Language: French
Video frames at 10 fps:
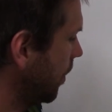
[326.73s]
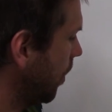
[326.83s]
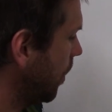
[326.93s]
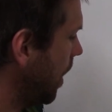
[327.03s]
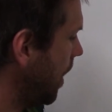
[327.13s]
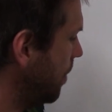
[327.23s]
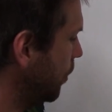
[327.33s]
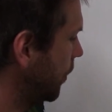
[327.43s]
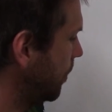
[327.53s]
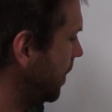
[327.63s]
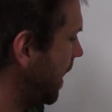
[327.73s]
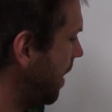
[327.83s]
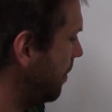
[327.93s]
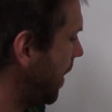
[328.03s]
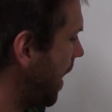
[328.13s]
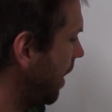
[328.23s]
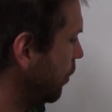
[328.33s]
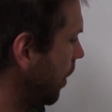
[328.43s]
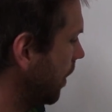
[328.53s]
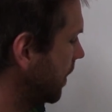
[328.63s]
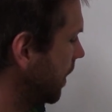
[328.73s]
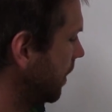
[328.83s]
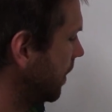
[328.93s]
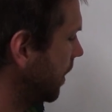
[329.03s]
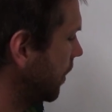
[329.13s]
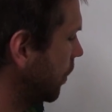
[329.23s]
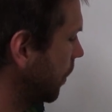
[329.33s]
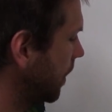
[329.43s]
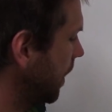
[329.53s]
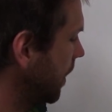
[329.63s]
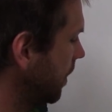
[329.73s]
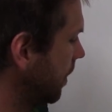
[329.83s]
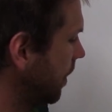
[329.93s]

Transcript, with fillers: Donc, en la multipliant par l'entier 10 sur 10,